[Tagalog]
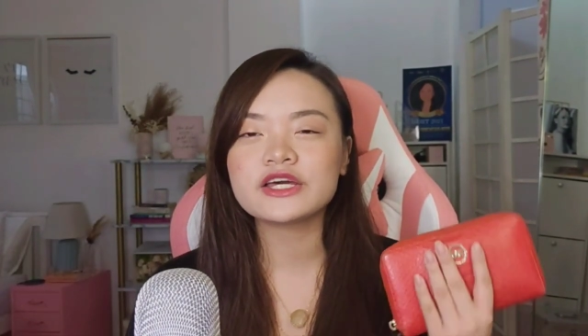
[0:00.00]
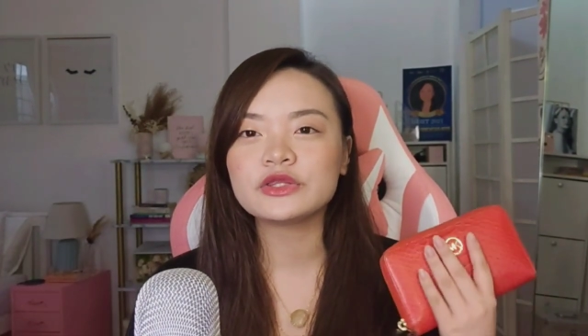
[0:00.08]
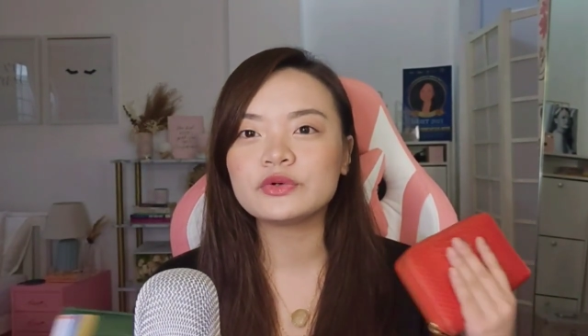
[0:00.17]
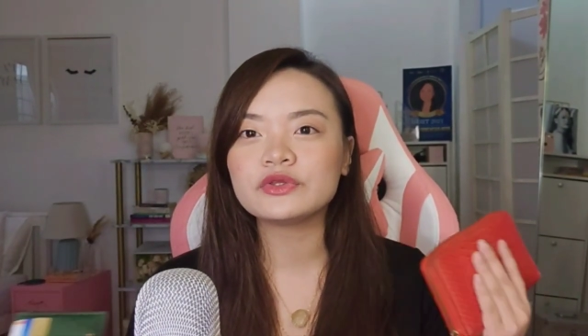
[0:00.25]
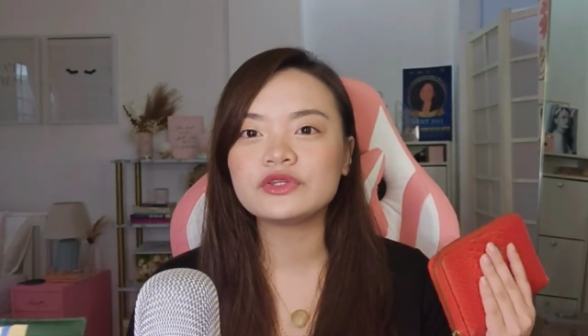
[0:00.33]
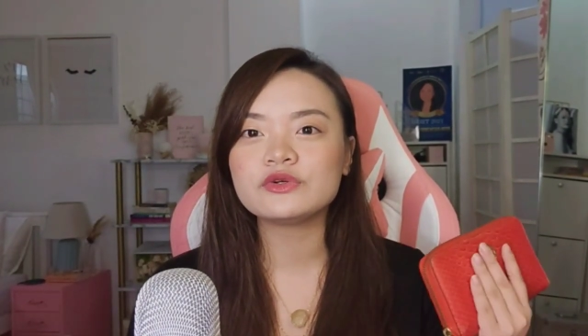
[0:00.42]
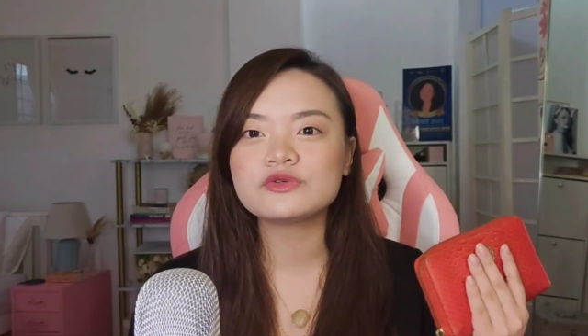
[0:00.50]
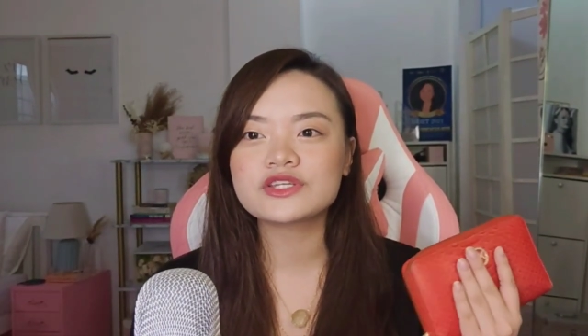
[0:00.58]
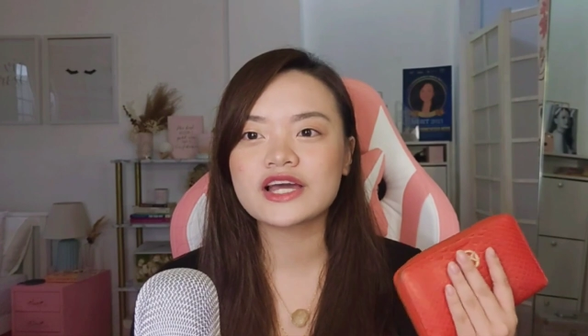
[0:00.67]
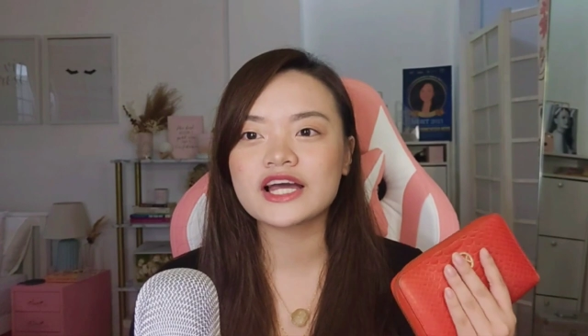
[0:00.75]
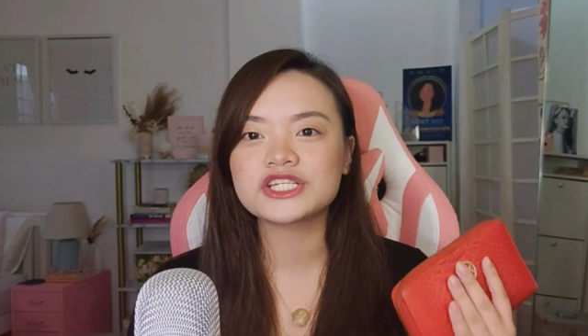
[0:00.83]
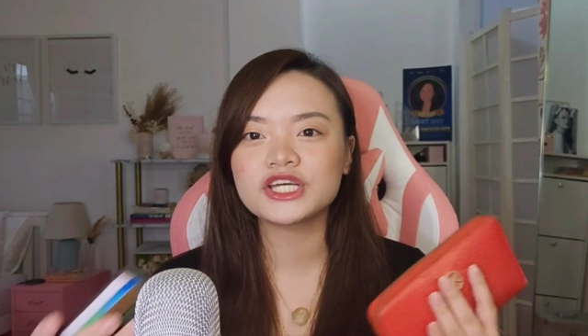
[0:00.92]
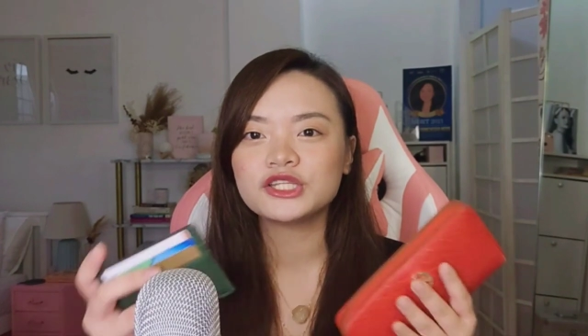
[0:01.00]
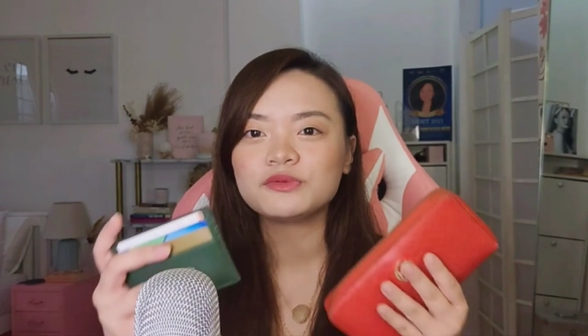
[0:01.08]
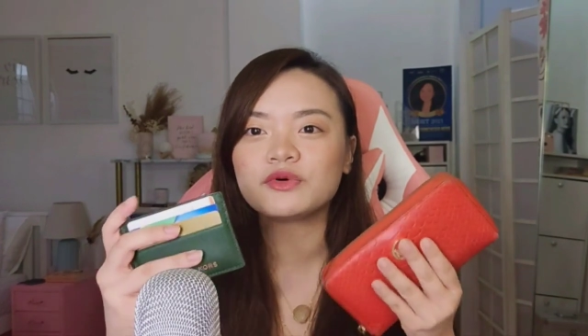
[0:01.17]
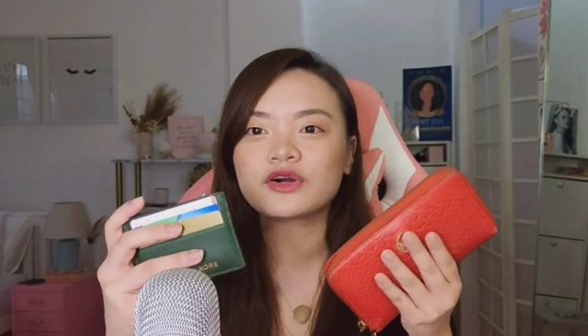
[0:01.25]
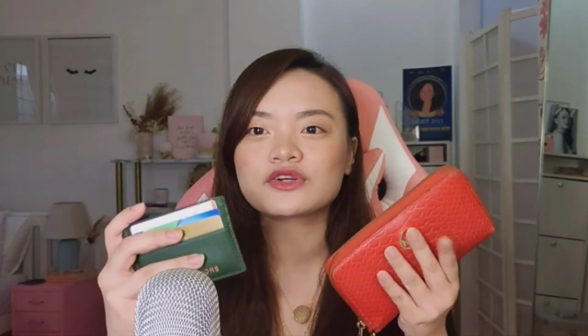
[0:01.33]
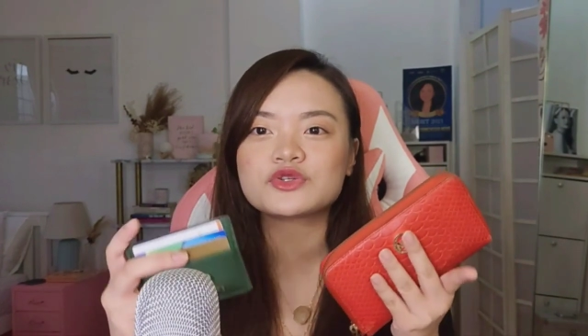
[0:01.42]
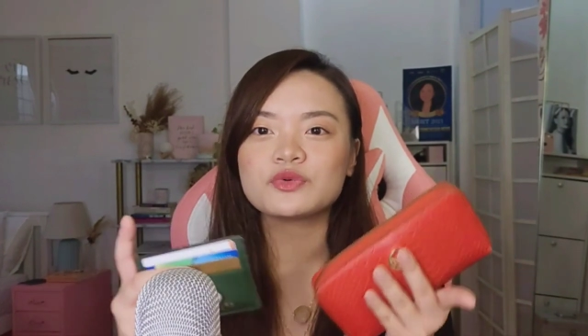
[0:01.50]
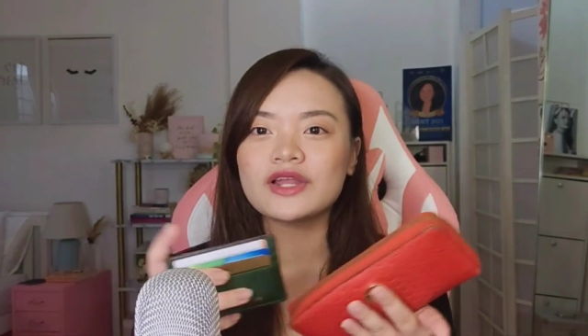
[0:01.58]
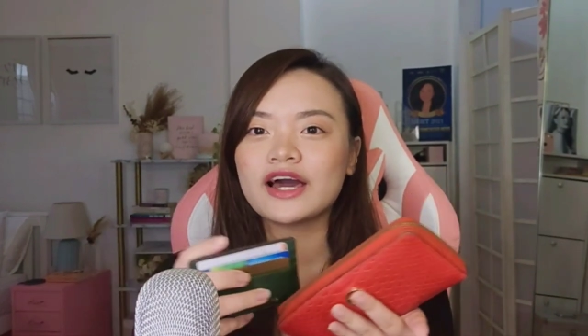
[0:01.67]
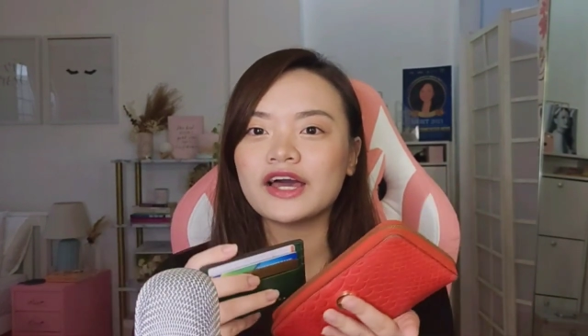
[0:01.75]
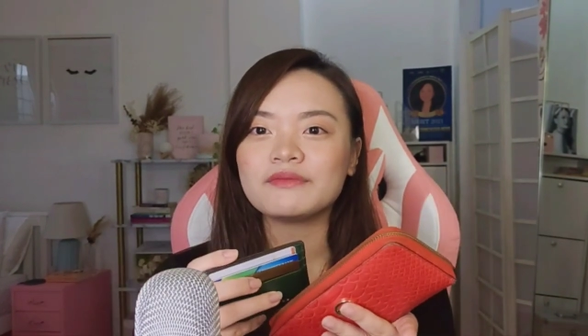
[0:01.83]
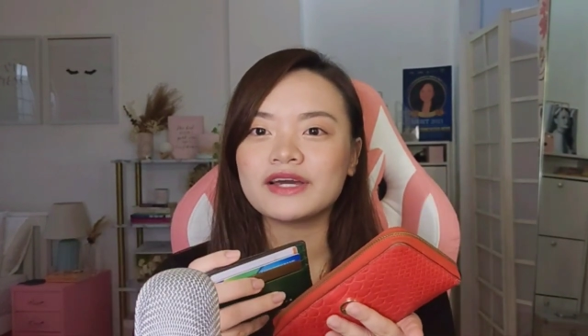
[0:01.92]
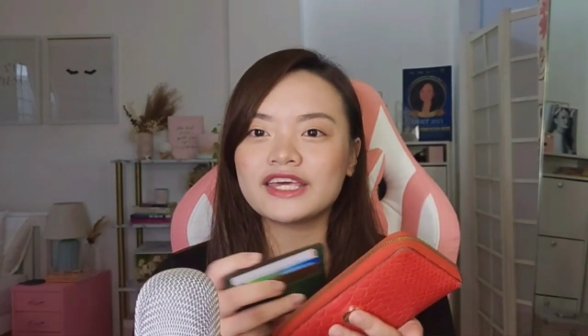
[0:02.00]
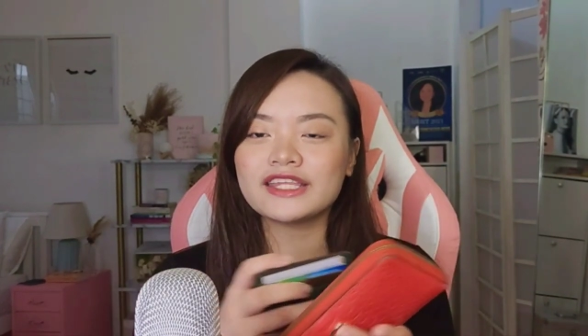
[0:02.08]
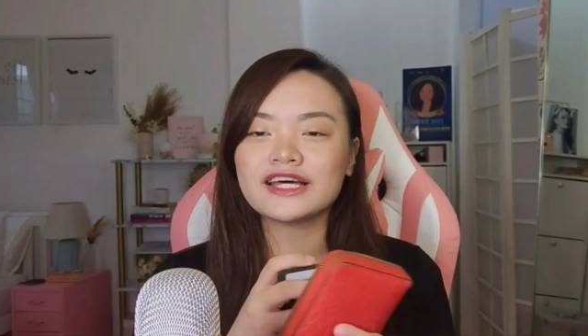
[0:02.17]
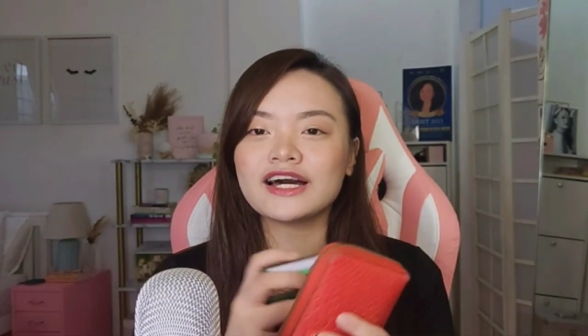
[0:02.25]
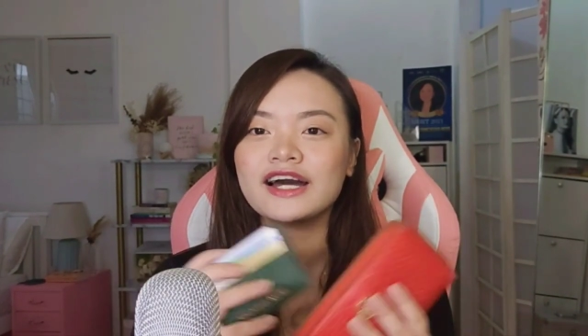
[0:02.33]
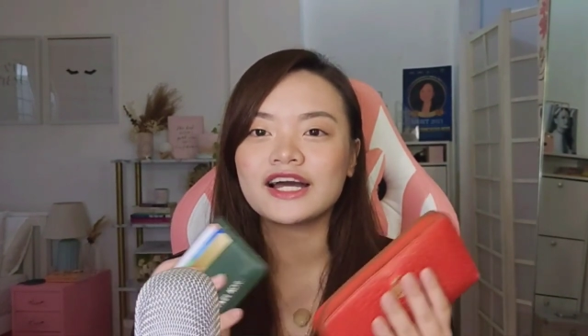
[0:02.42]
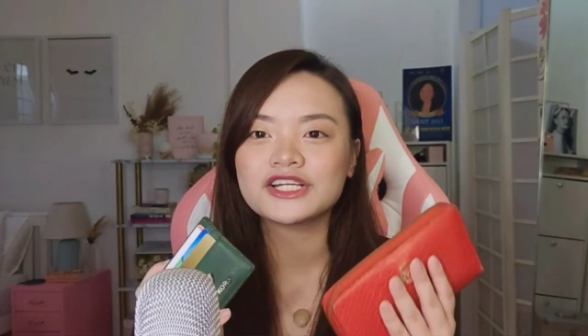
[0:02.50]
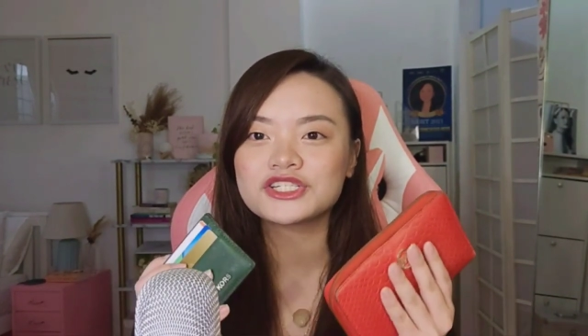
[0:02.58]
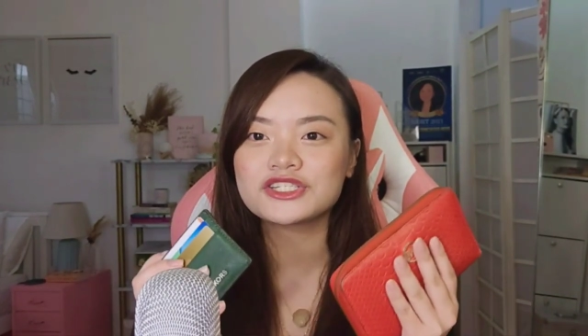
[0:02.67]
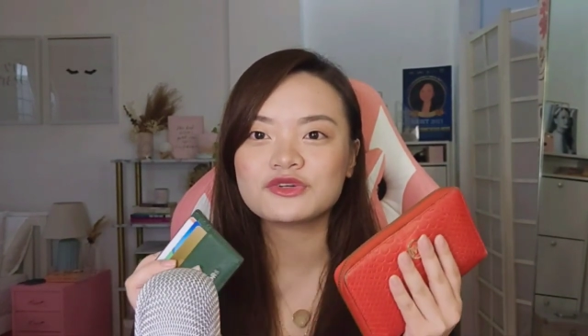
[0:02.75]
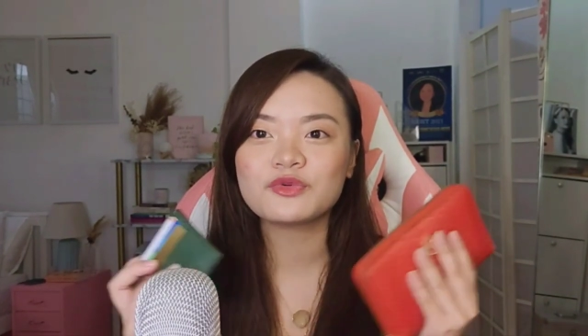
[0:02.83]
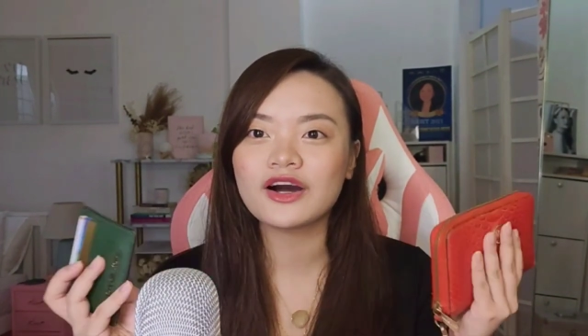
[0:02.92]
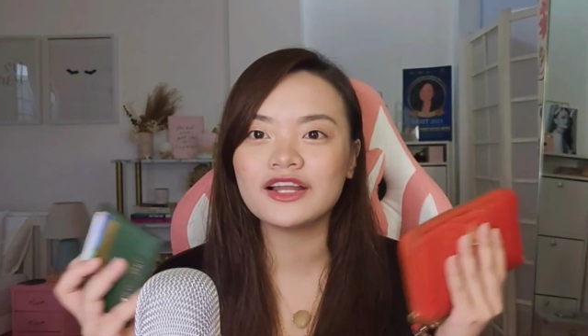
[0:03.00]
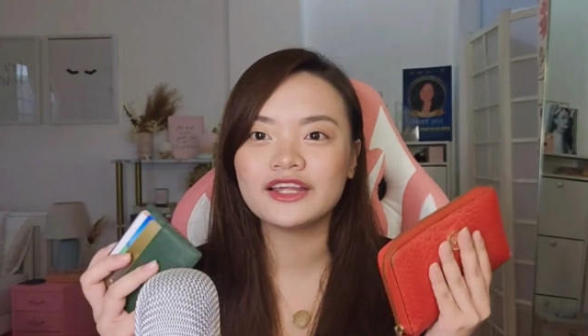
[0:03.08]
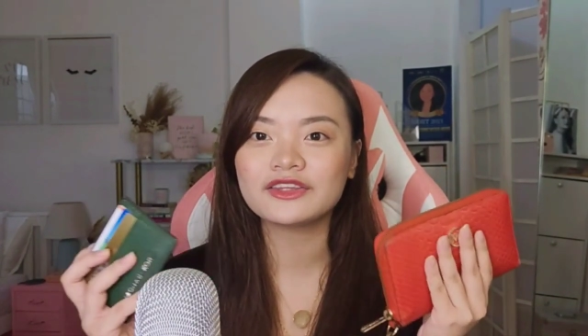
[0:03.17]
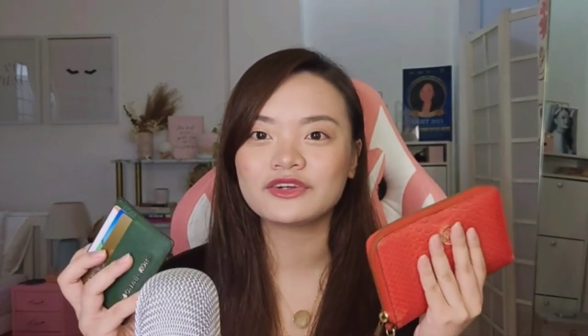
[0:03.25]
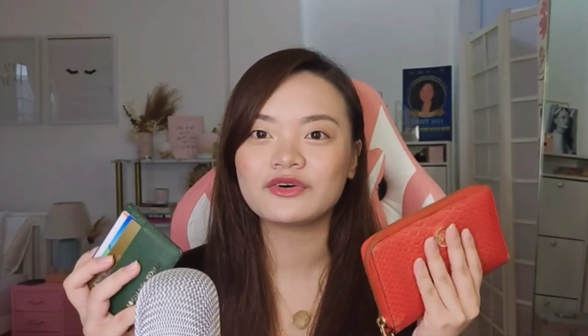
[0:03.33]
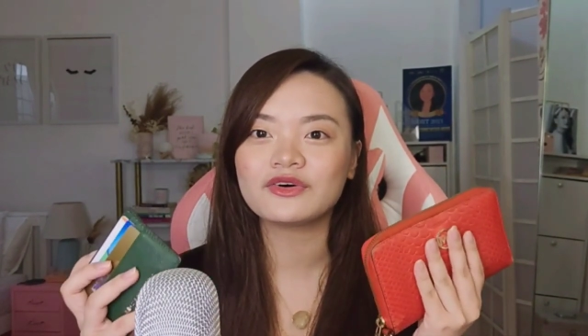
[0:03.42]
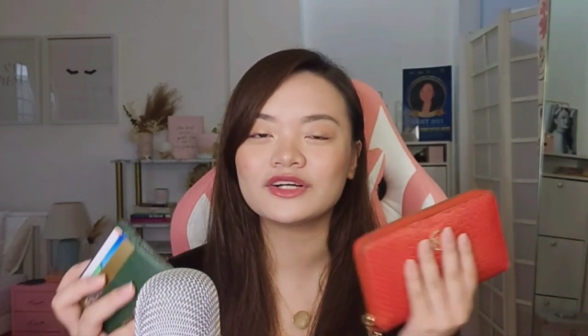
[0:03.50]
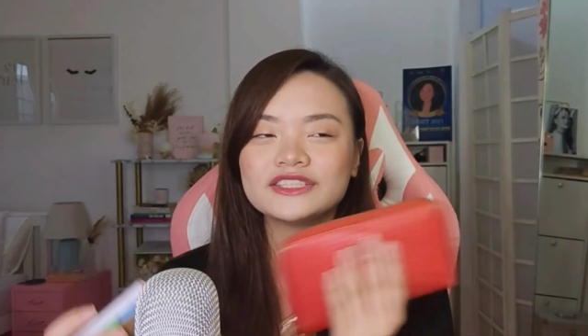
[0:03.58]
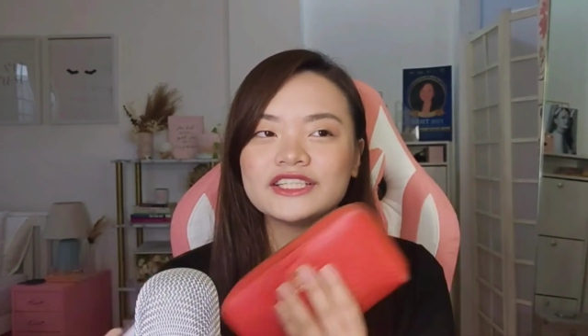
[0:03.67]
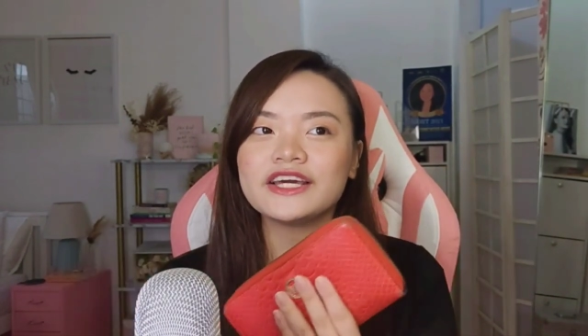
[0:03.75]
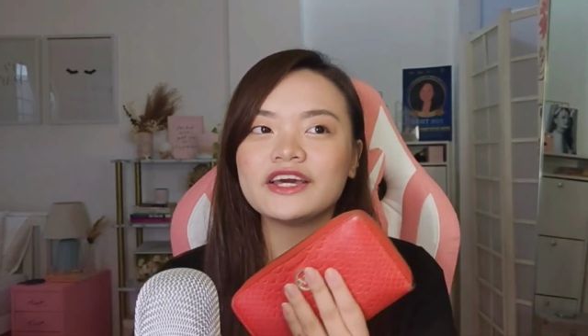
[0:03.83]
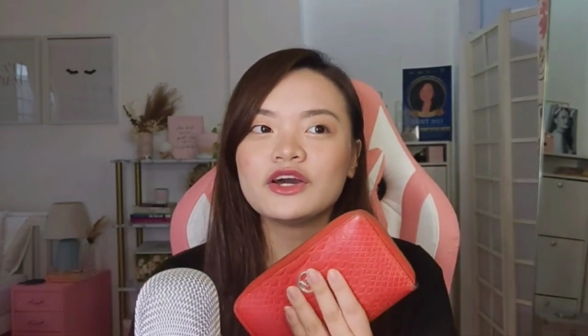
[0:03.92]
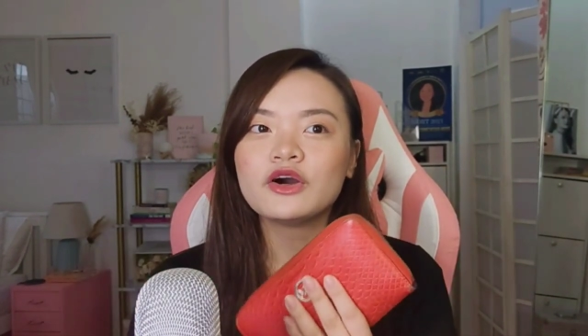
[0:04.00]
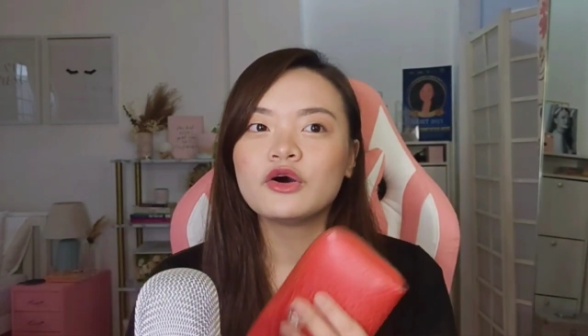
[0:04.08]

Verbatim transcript: I don't use cash anymore so wala kayong makitang cash sa wallet ko kasi